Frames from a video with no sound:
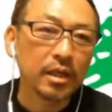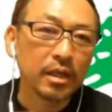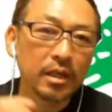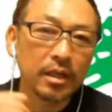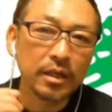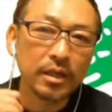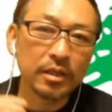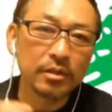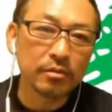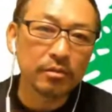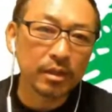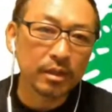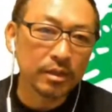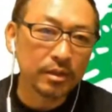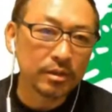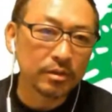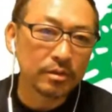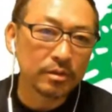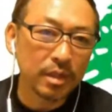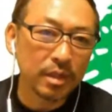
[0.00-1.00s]

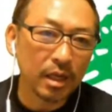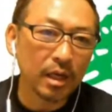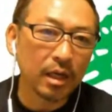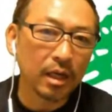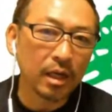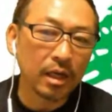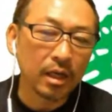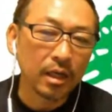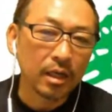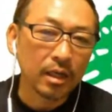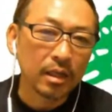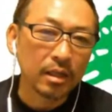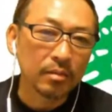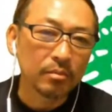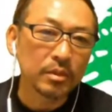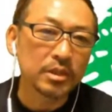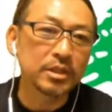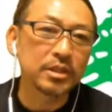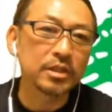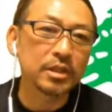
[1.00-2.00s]
リークアンユーが、ま
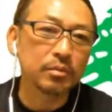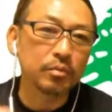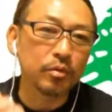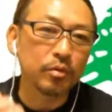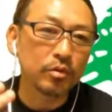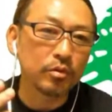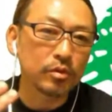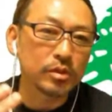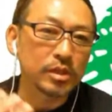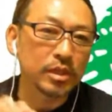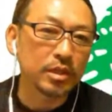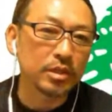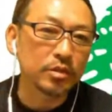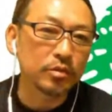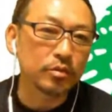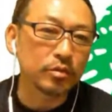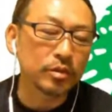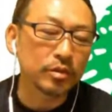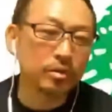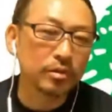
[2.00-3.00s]
あ、シンガポールの成
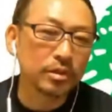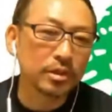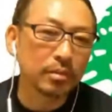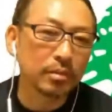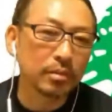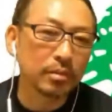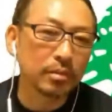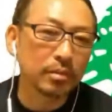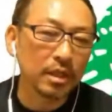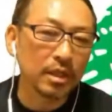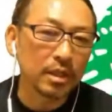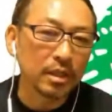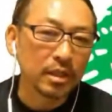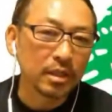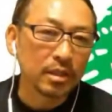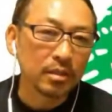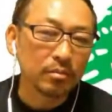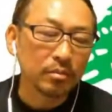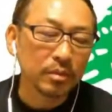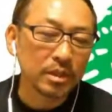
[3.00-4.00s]
長を作るために、
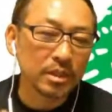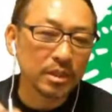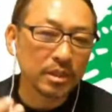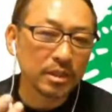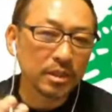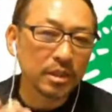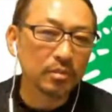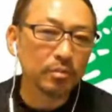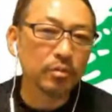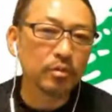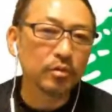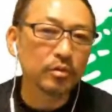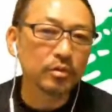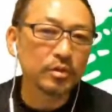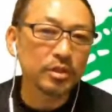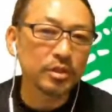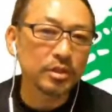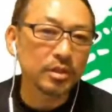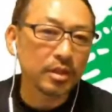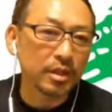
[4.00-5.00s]
まあ、シンガポール
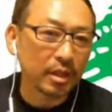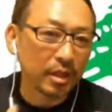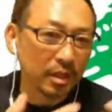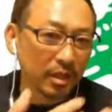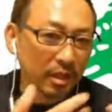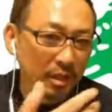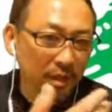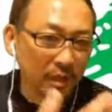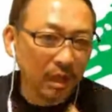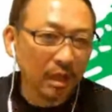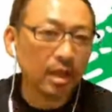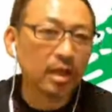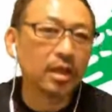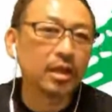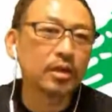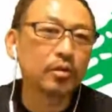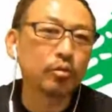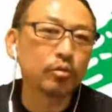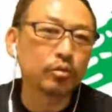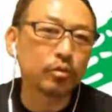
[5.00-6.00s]
人でやれ
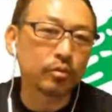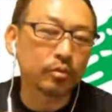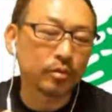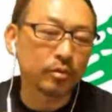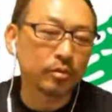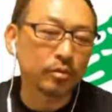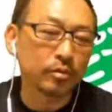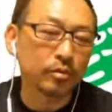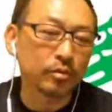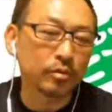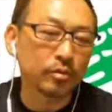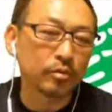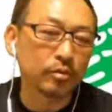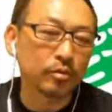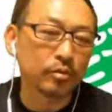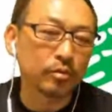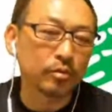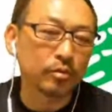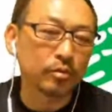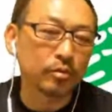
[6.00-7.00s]
ないことっていう、
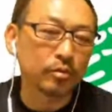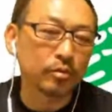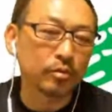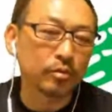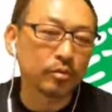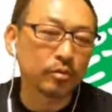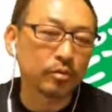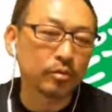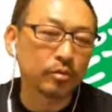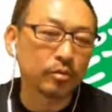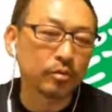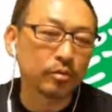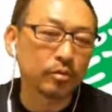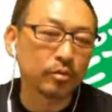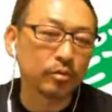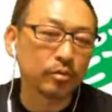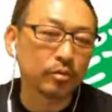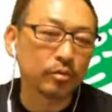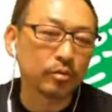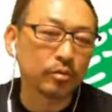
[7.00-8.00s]
海外から労働
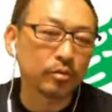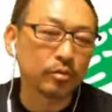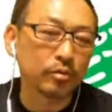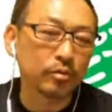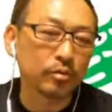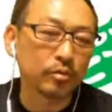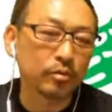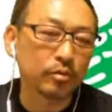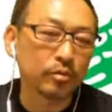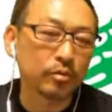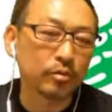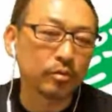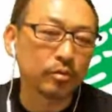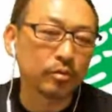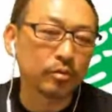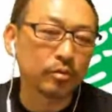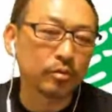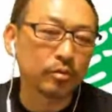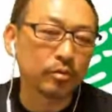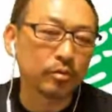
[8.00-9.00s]
力を輸入するわけです
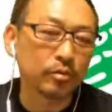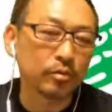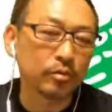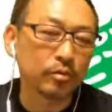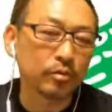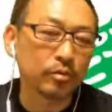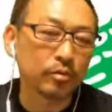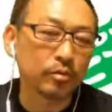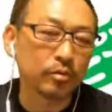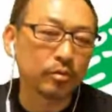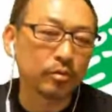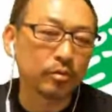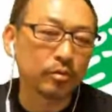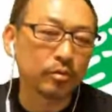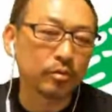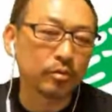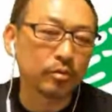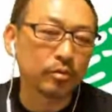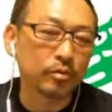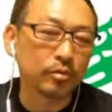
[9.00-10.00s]
よ。ビジネスマンを輸
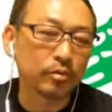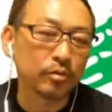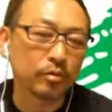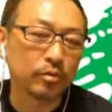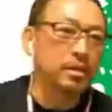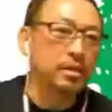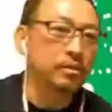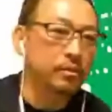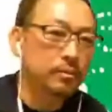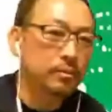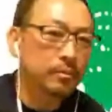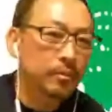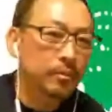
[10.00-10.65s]
入するわけですよ。